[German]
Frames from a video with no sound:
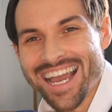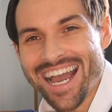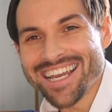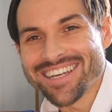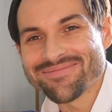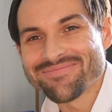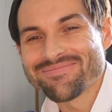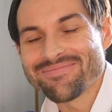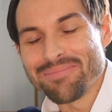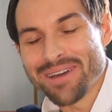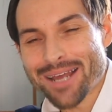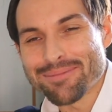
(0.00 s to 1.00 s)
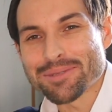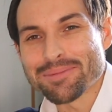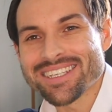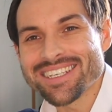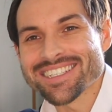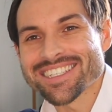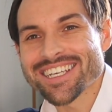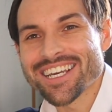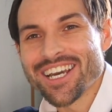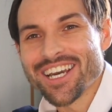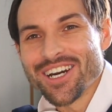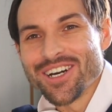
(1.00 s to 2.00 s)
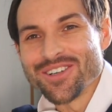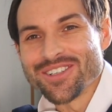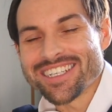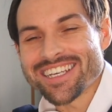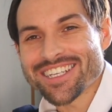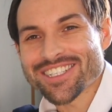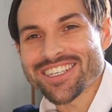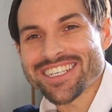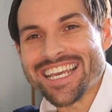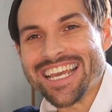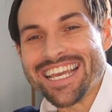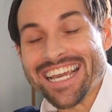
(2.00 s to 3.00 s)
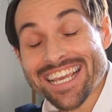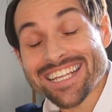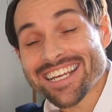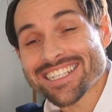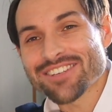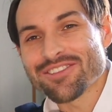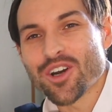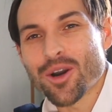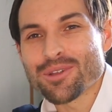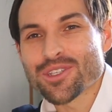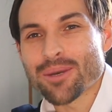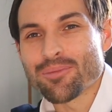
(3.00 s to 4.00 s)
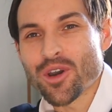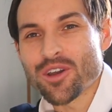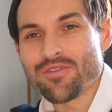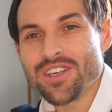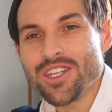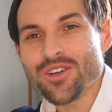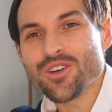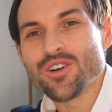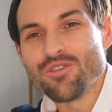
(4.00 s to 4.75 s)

Hi, mein Name ist Matthias und ich heiße euch recht herzlich willkommen zu einem neuen Video,